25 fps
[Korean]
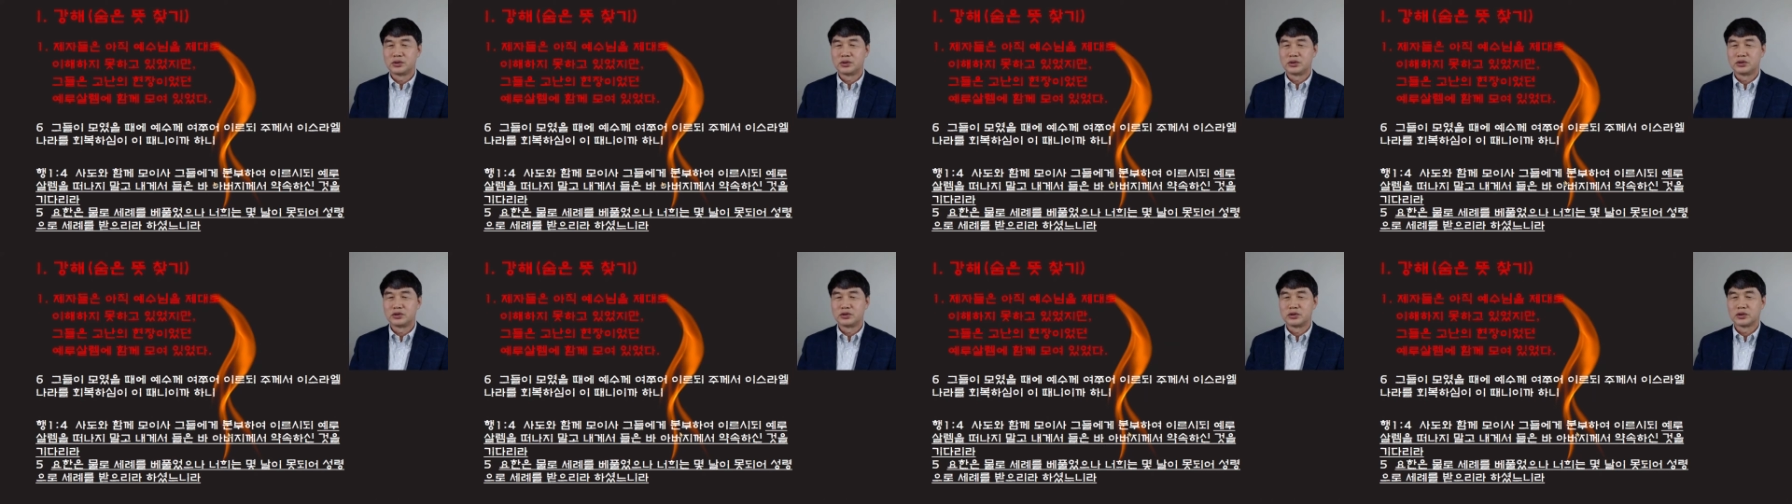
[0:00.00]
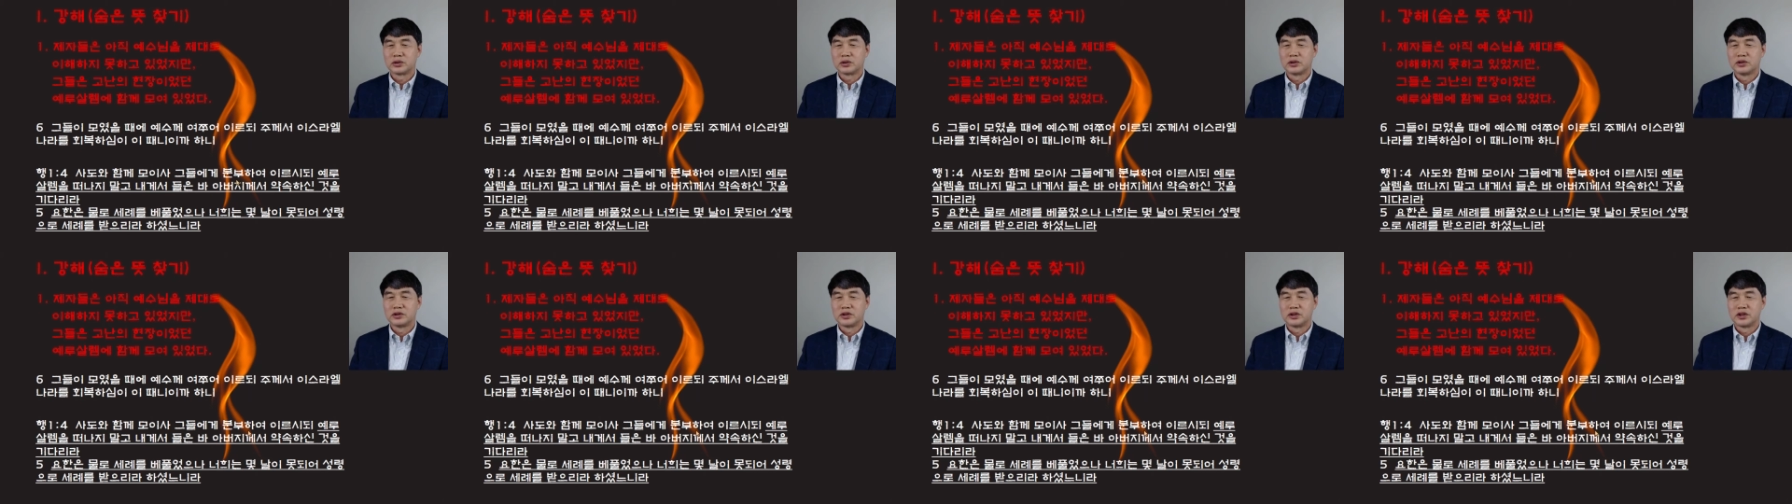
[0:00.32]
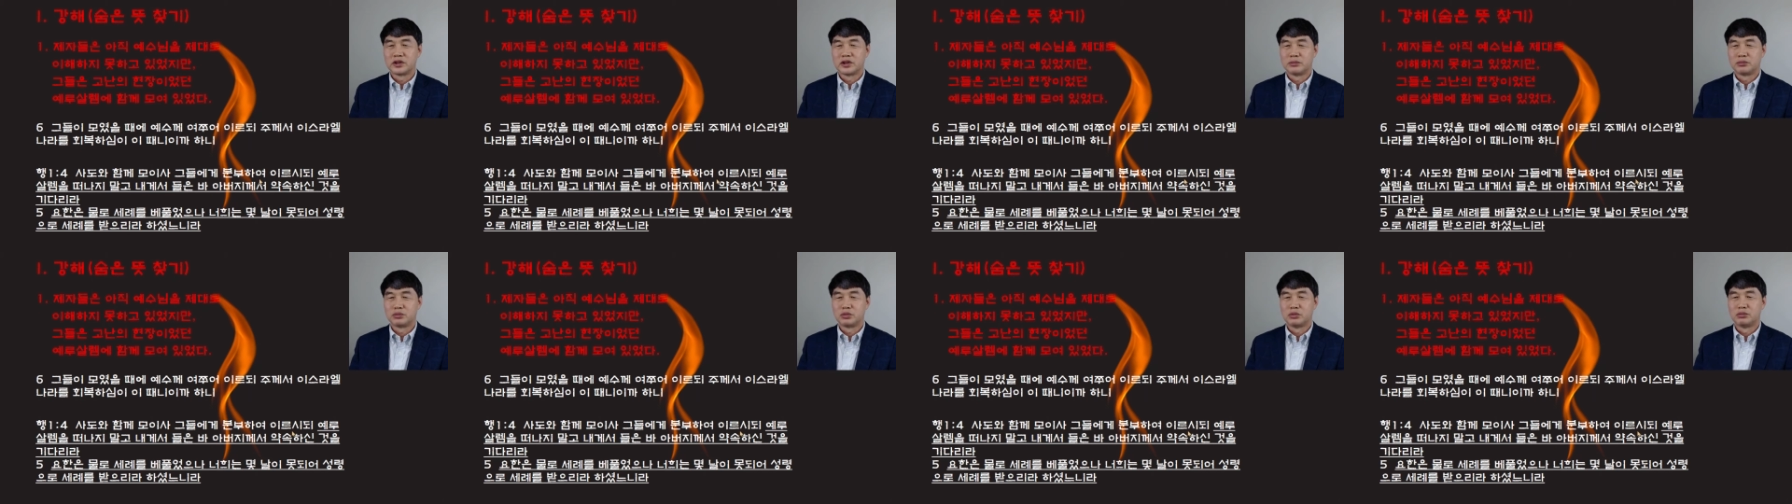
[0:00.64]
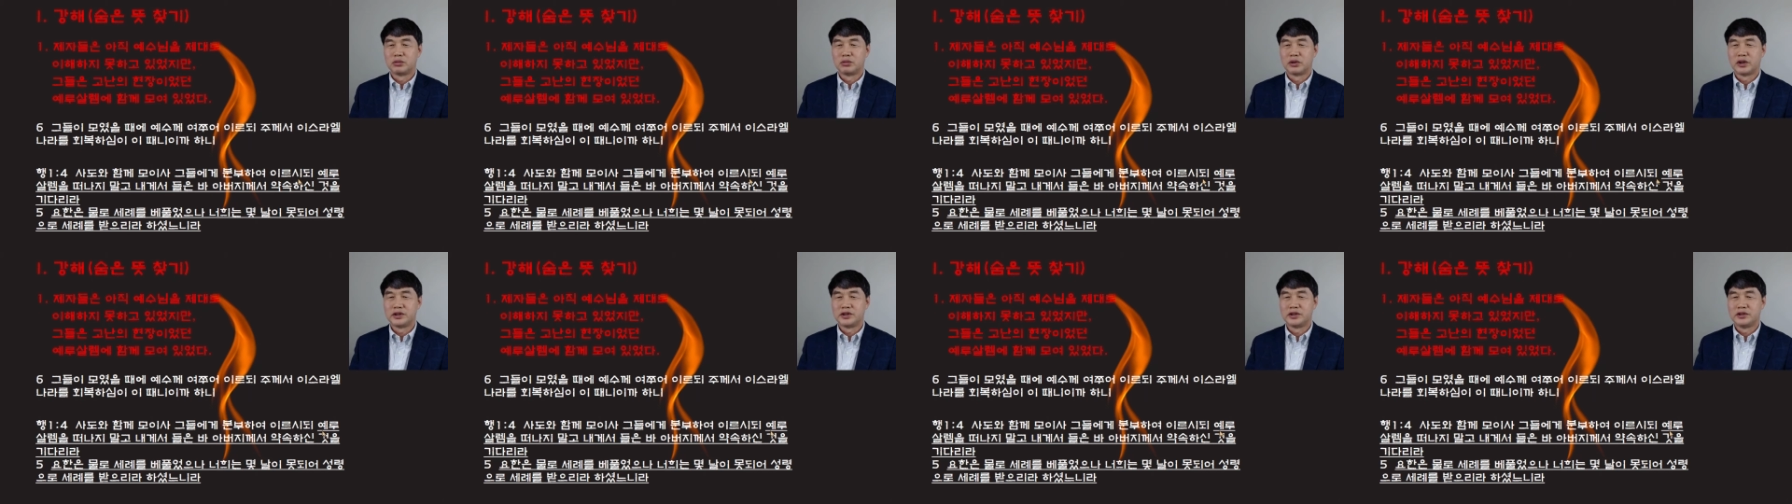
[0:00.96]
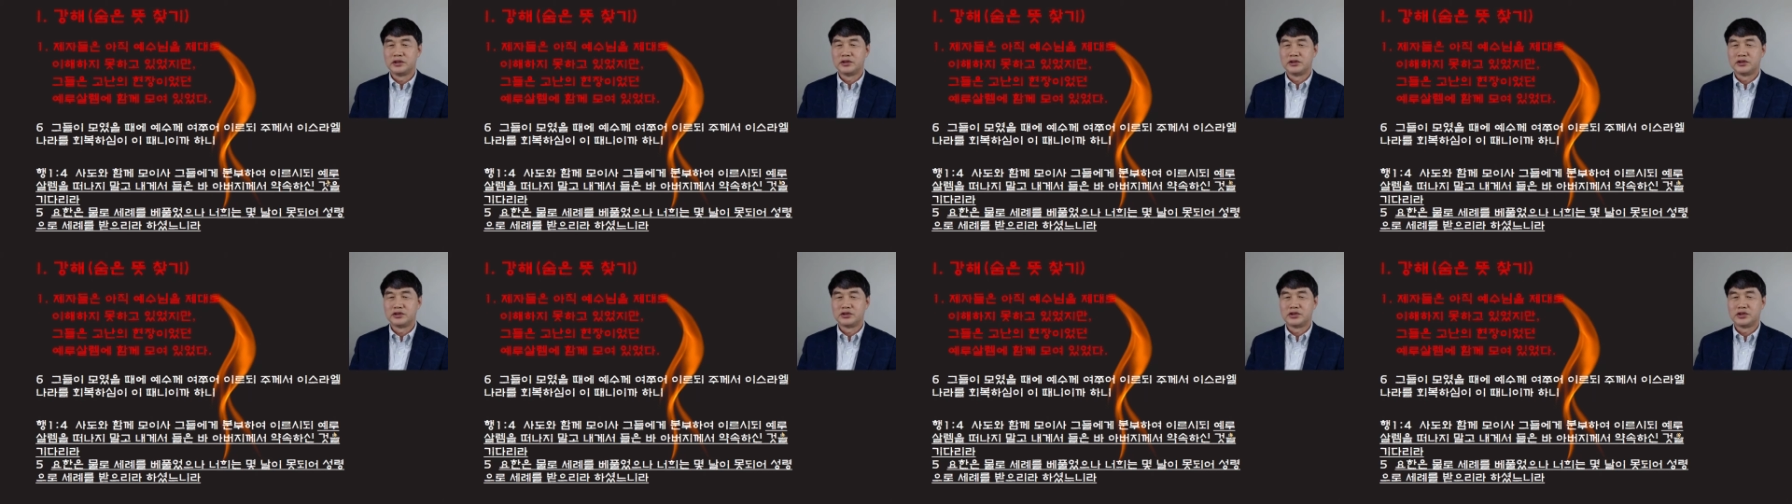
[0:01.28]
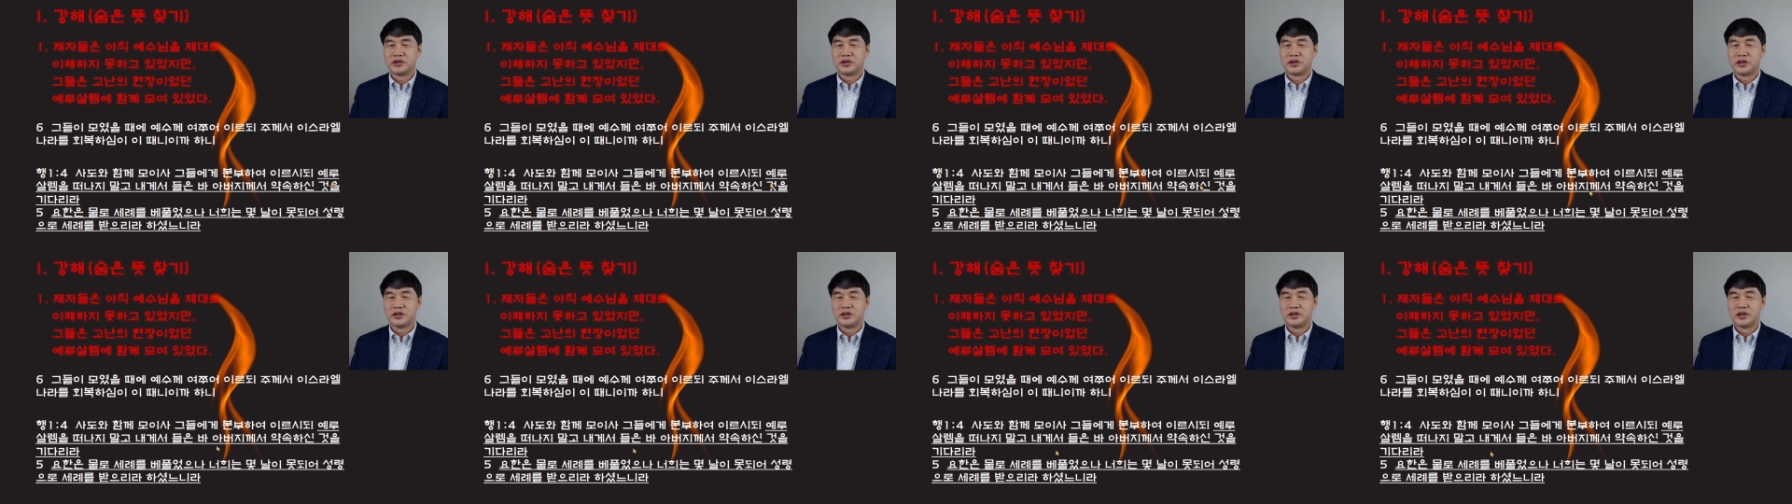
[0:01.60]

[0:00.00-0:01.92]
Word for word: 그죠? 그들에게 분부하여 이르시되